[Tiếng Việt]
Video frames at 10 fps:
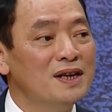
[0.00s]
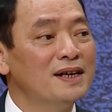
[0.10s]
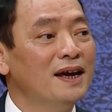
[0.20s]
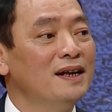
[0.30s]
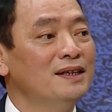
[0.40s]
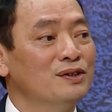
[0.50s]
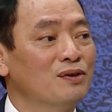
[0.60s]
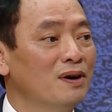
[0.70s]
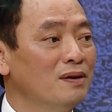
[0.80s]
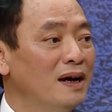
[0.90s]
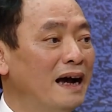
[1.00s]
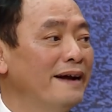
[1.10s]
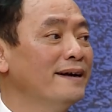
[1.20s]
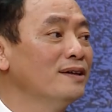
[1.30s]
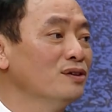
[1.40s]
quy chế thì chỉ có
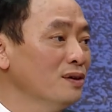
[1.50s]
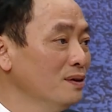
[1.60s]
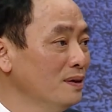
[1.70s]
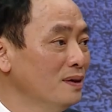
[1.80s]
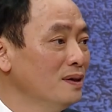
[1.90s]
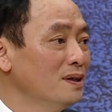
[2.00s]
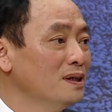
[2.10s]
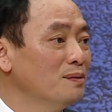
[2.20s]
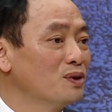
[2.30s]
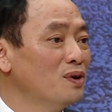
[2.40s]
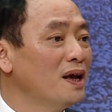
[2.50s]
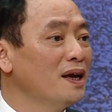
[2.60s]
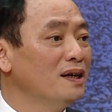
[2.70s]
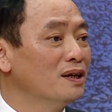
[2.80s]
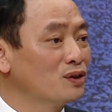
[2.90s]
hai lần thôi nhưng mà tôi đề
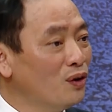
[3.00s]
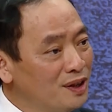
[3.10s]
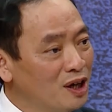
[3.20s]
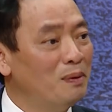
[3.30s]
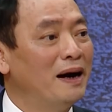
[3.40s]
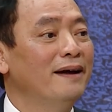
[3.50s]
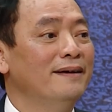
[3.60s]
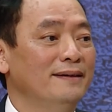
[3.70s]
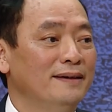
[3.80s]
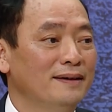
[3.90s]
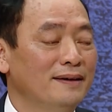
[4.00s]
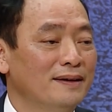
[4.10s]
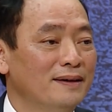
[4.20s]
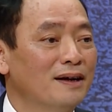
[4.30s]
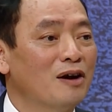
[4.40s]
nghị là tối thiểu ba lần
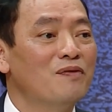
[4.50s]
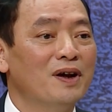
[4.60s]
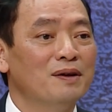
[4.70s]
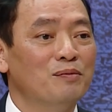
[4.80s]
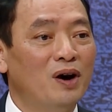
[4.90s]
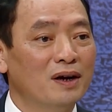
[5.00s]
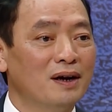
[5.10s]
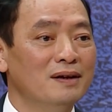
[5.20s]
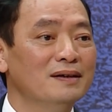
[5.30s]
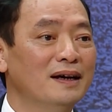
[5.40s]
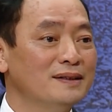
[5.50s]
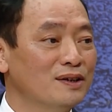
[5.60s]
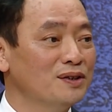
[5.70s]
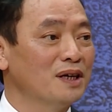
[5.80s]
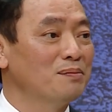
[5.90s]
nó không phải bó cứng là chỉ
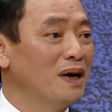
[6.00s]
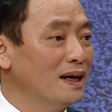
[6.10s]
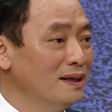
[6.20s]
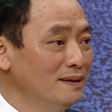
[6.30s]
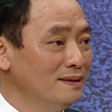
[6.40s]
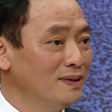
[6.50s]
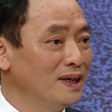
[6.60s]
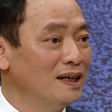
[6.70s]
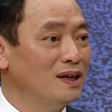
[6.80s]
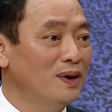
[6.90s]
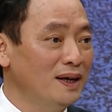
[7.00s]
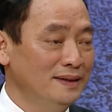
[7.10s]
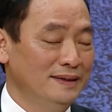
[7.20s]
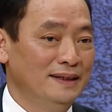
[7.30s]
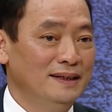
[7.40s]
có nhật bản với lại đài loan
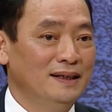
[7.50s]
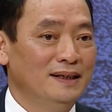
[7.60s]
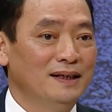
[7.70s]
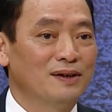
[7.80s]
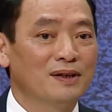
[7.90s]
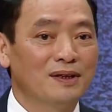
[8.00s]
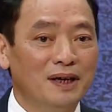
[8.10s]
thì có thể